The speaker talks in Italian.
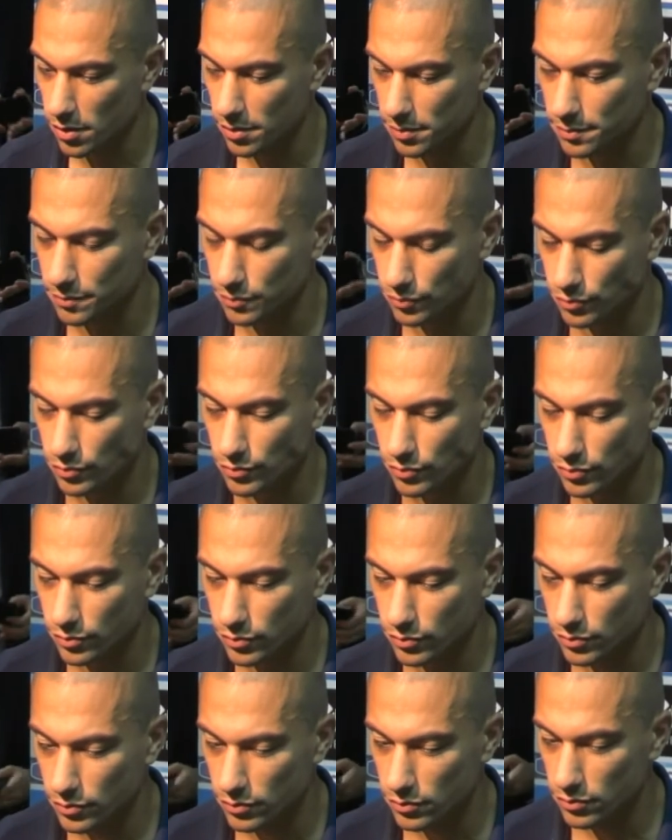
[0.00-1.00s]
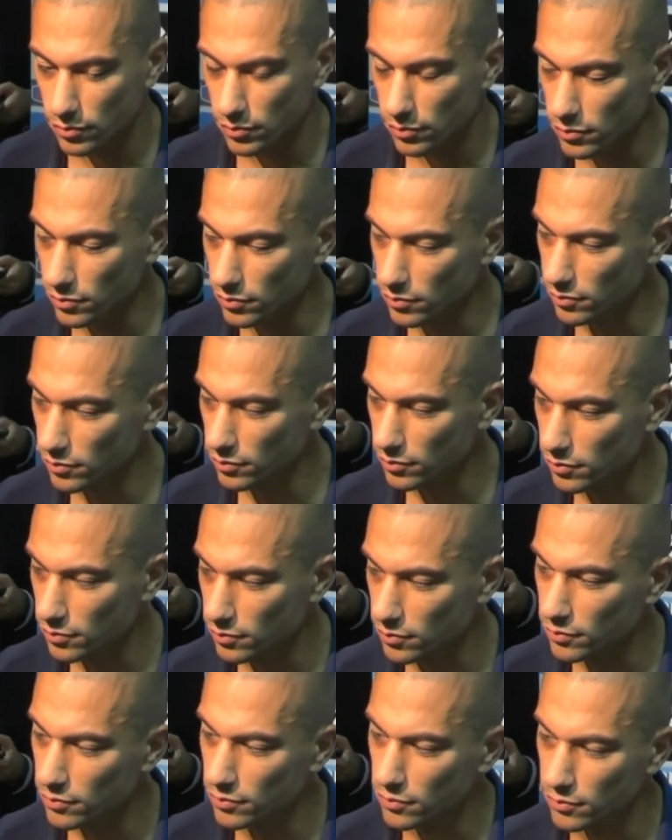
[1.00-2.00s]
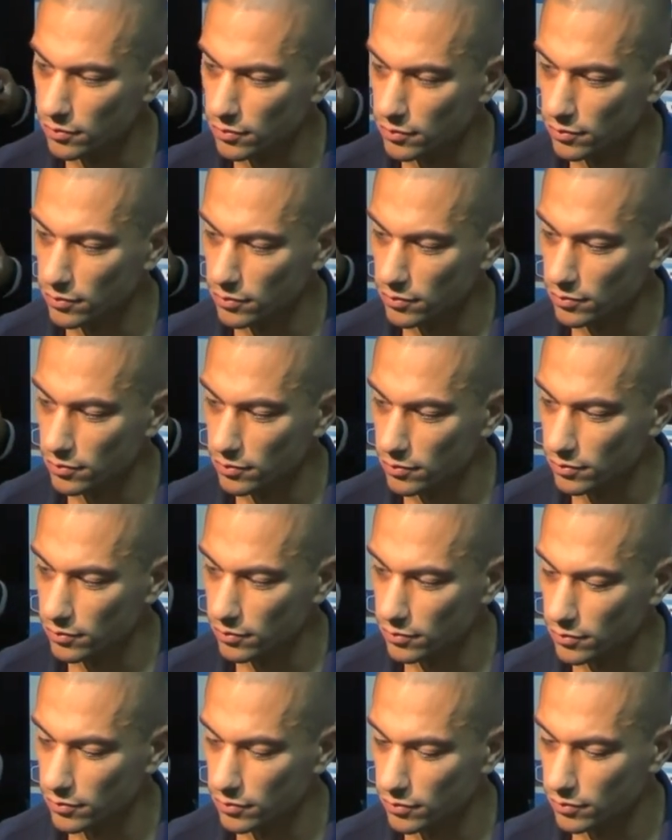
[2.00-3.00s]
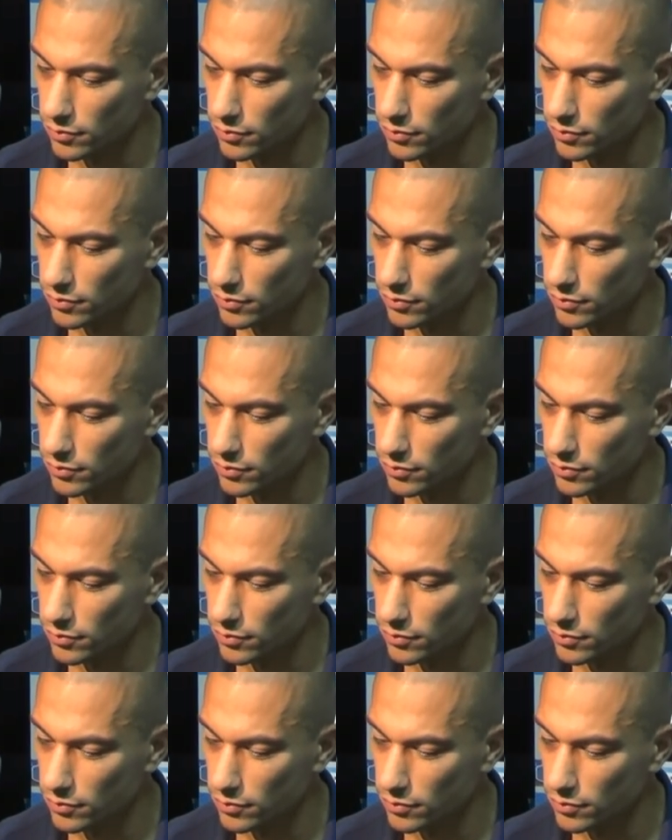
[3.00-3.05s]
gestita dal primo al novantesimo e non è mai facile contro un